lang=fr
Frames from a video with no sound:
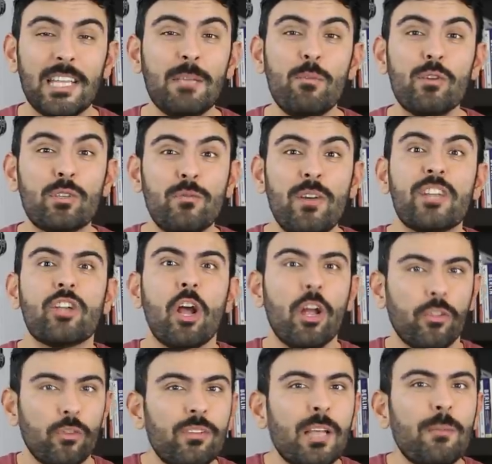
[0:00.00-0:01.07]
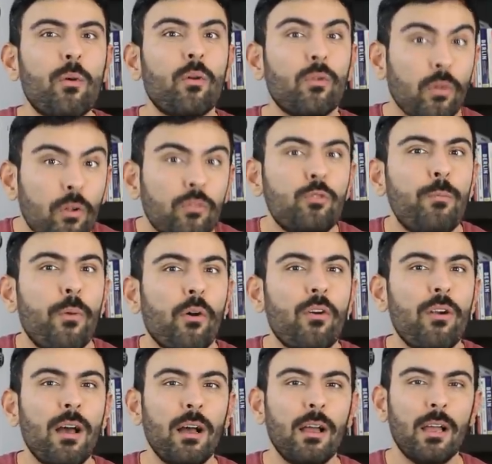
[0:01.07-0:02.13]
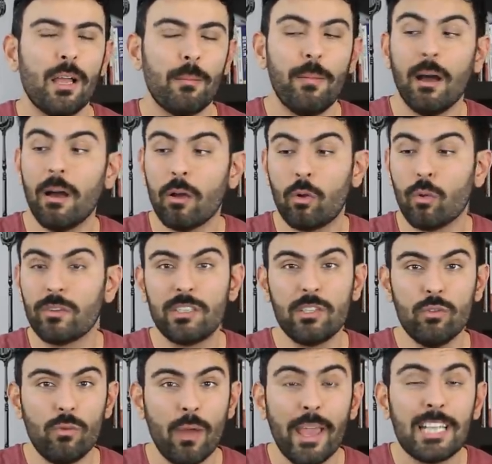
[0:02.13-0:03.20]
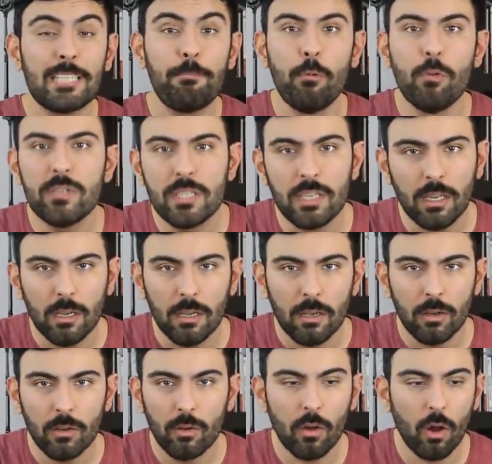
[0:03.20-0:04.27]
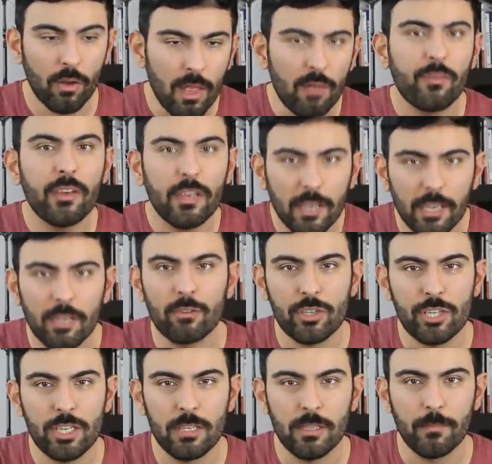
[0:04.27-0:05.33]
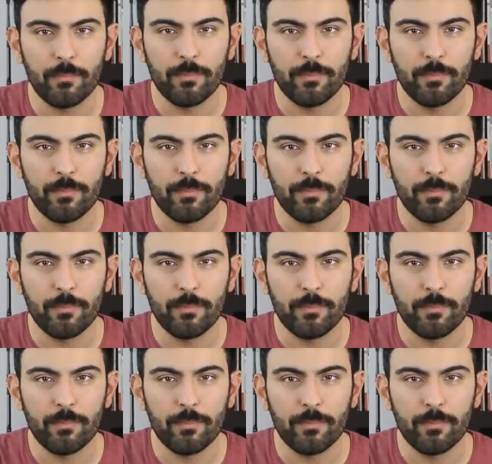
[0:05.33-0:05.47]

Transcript: animaux sauvages, notamment du pangolin, ben, continue à exploser euh, en Afrique et en Chine.